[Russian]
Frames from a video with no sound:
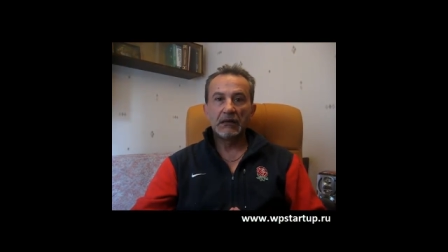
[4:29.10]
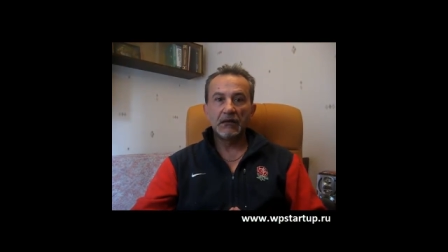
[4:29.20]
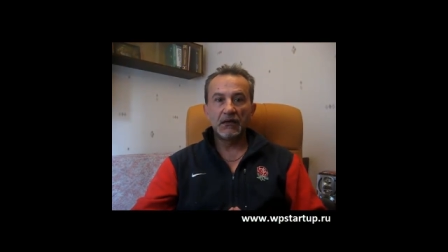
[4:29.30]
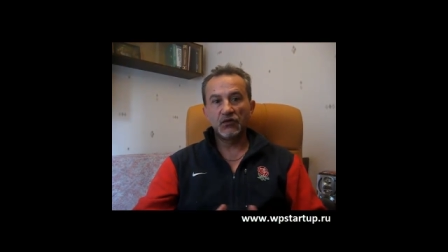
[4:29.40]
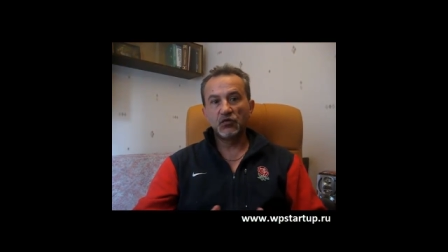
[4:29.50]

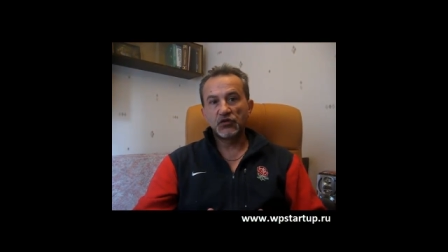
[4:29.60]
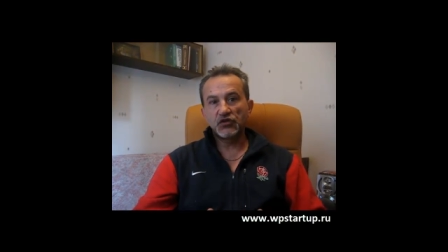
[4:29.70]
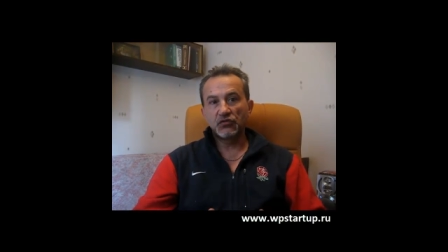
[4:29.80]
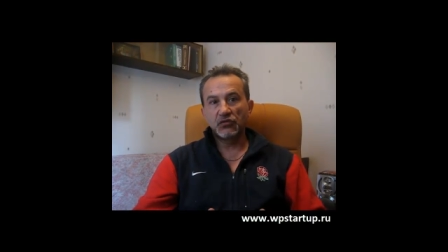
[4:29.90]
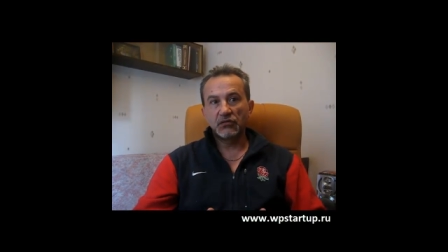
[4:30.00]
Я думаю,
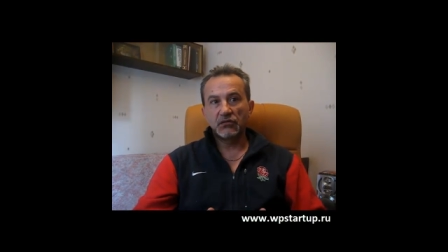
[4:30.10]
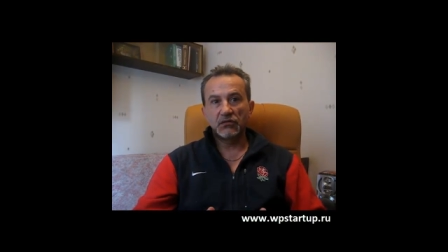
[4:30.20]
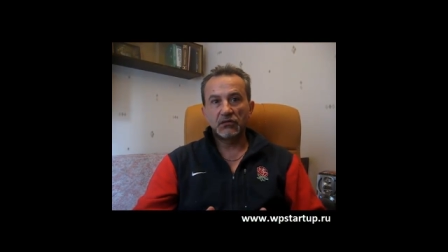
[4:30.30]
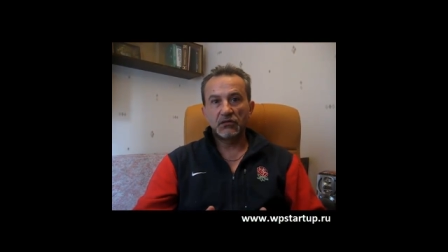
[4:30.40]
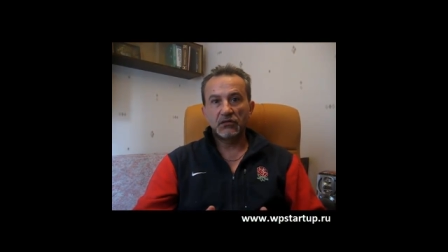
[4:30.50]
что
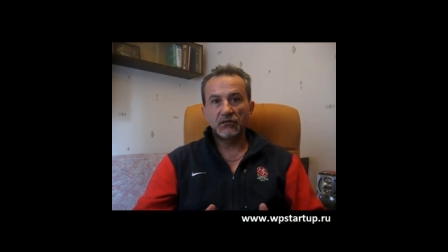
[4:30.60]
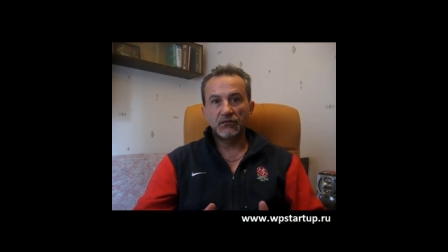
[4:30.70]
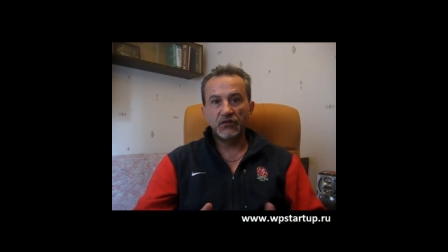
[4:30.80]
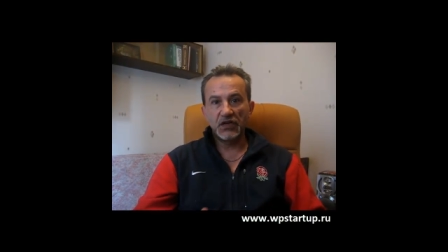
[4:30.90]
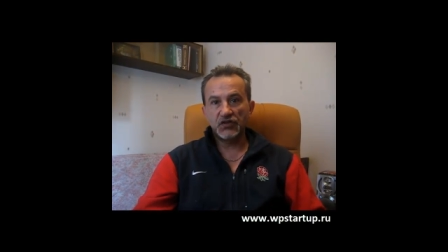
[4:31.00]
э,
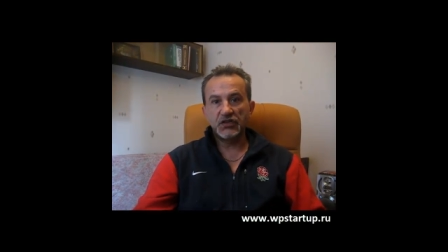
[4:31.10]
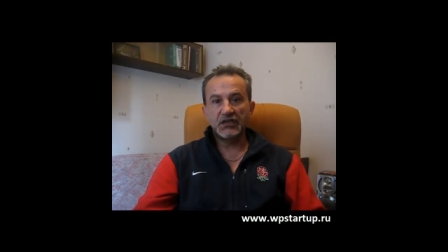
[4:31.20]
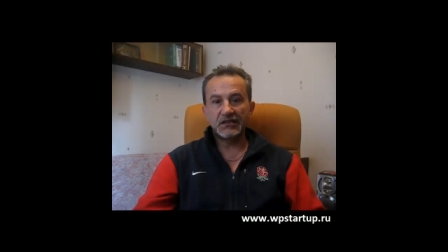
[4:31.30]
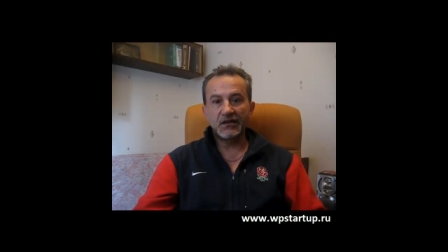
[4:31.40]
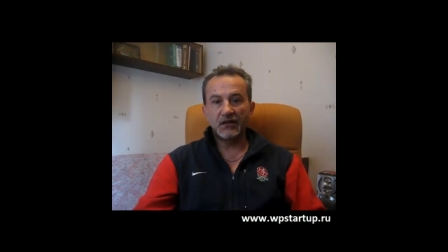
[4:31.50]
даже
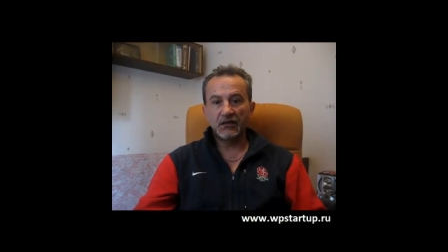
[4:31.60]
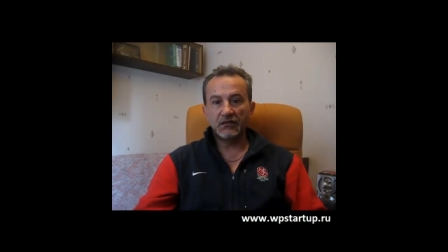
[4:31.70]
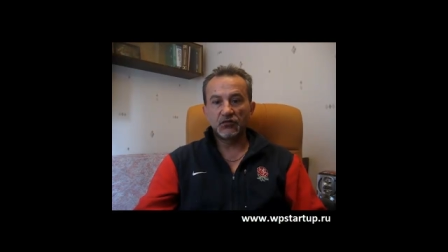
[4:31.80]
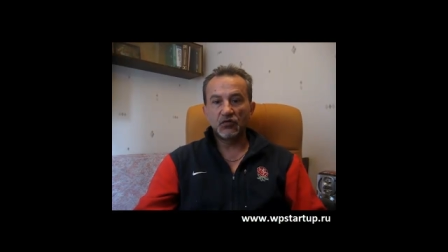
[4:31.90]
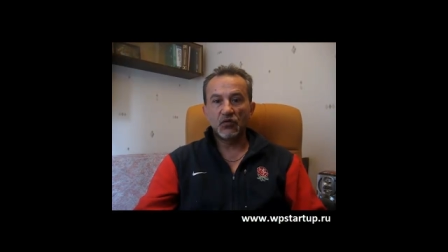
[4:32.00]
если
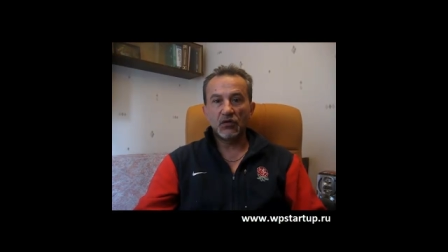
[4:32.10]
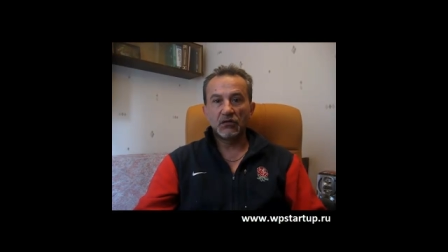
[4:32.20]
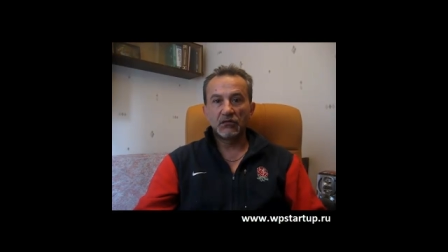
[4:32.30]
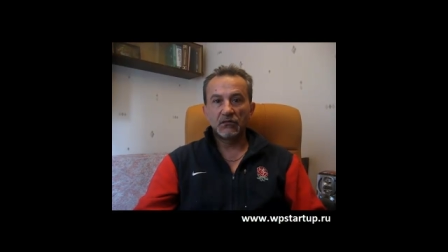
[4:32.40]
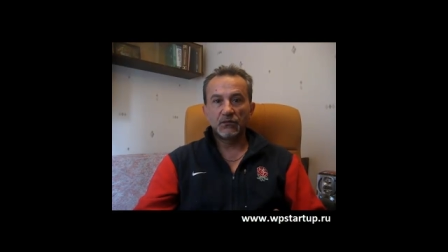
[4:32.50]
этот урок
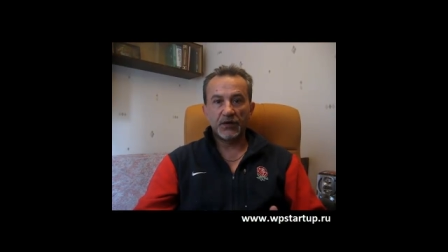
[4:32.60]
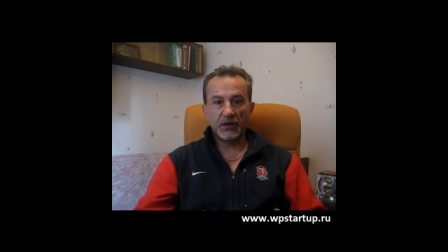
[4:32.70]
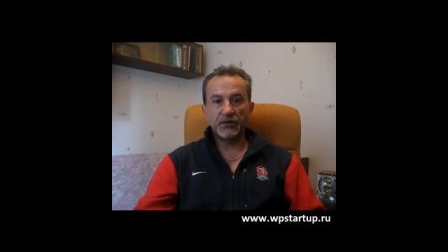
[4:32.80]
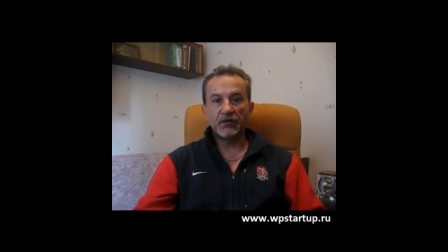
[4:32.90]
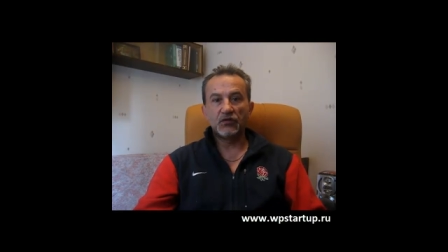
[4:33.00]

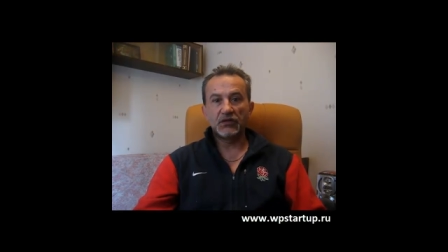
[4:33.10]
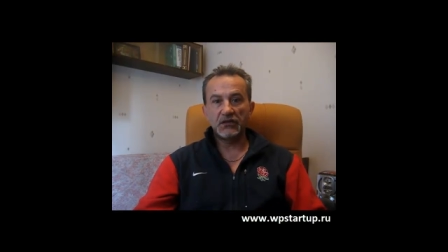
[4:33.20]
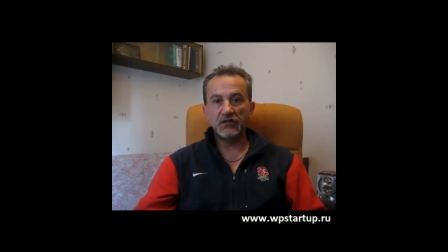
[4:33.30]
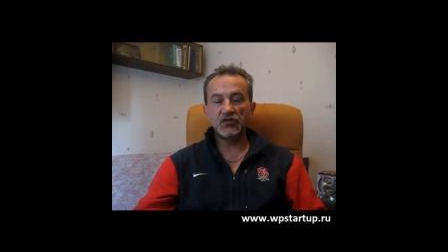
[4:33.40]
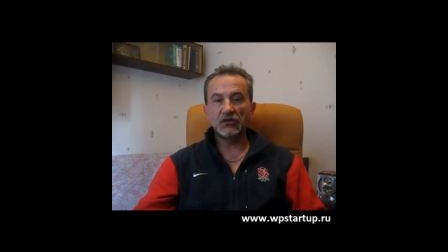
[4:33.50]
приобретет
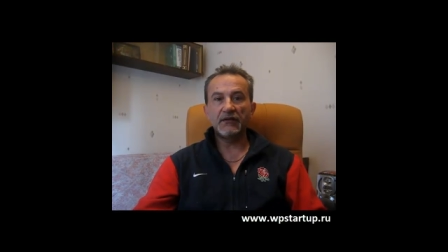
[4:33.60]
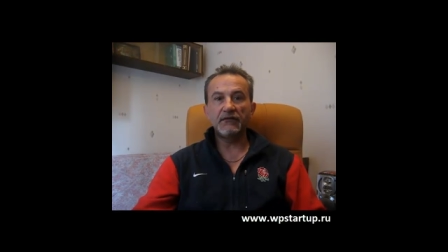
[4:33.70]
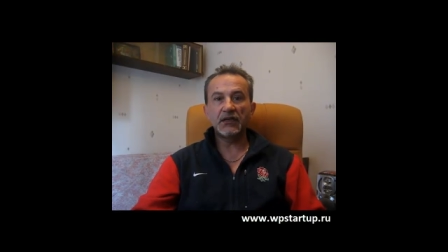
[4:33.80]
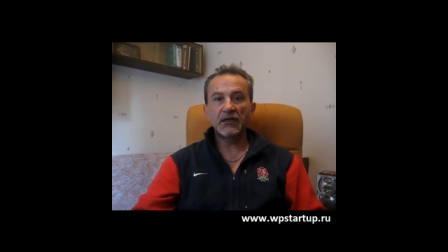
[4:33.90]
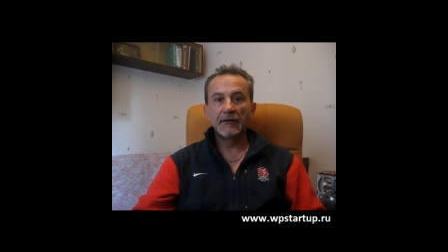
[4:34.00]
один
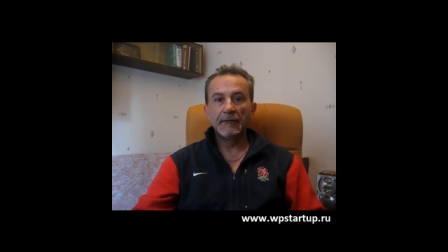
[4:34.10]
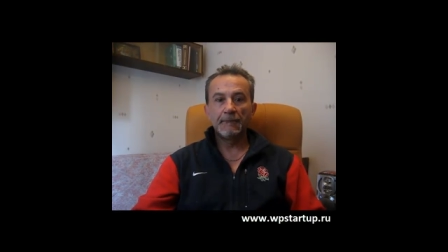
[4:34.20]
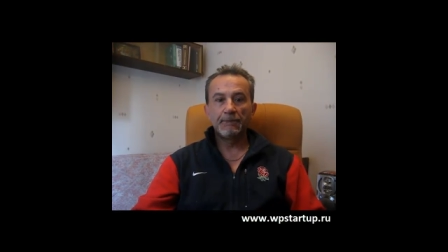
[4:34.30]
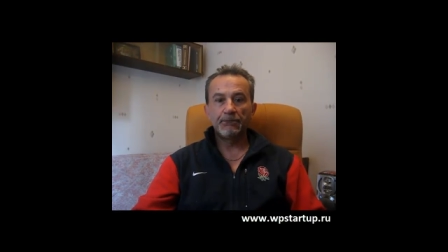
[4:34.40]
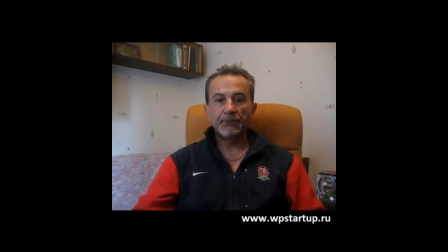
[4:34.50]
человек,
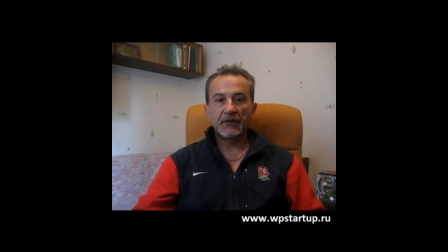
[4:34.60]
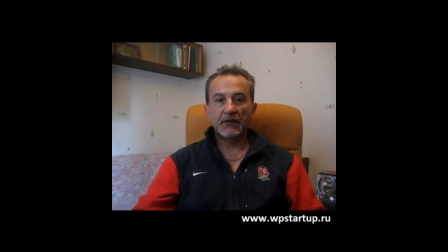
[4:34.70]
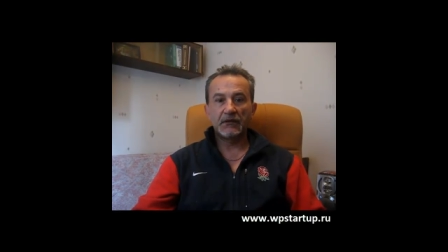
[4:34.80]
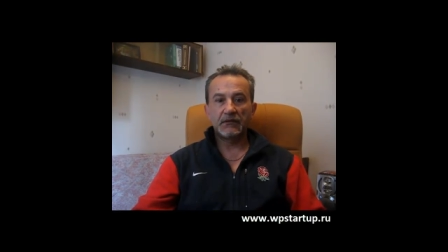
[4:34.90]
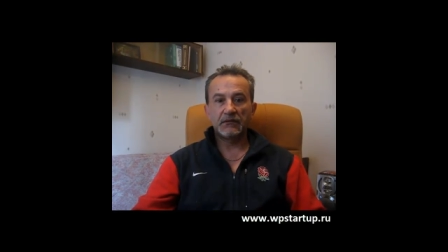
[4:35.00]

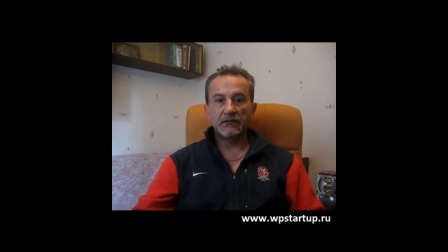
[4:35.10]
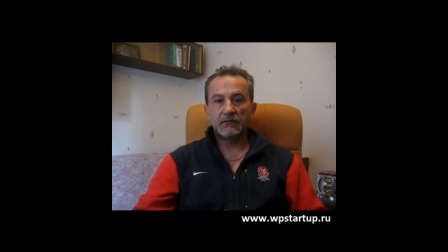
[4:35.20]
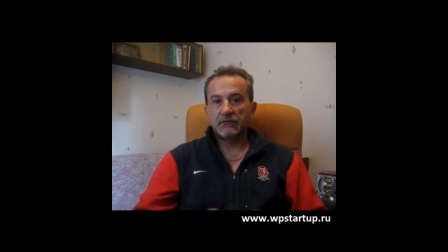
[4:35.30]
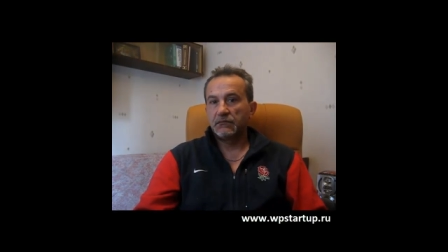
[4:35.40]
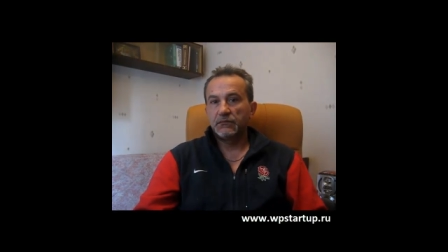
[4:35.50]
э,
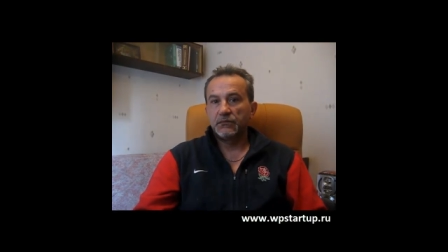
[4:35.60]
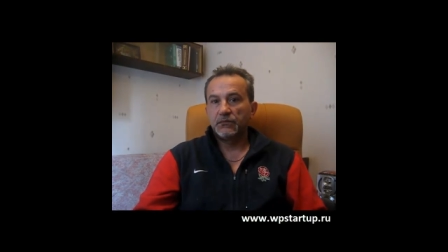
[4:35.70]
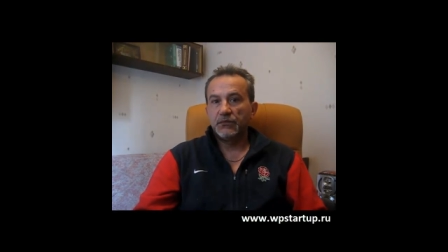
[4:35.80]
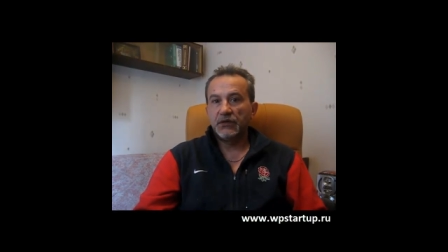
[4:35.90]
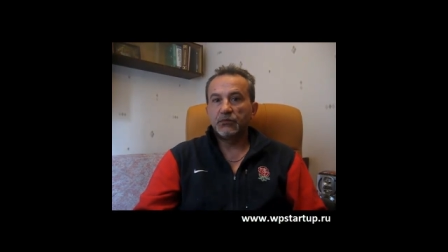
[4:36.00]

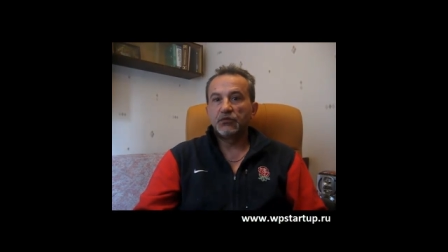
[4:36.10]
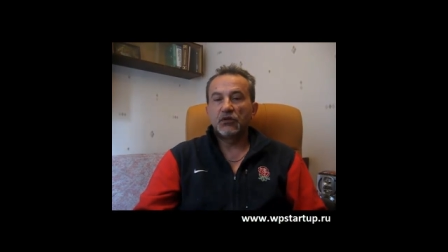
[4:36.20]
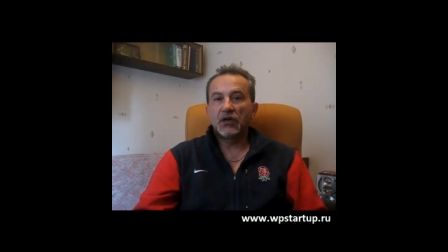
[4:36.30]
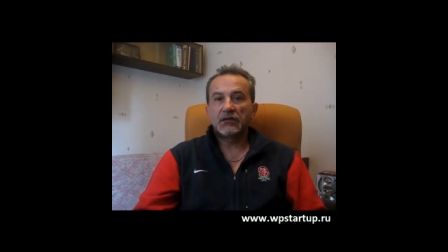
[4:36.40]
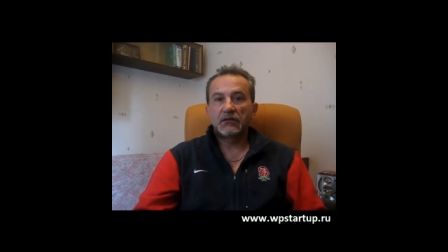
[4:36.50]
я буду
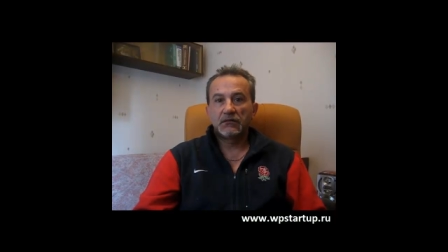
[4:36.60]
рад,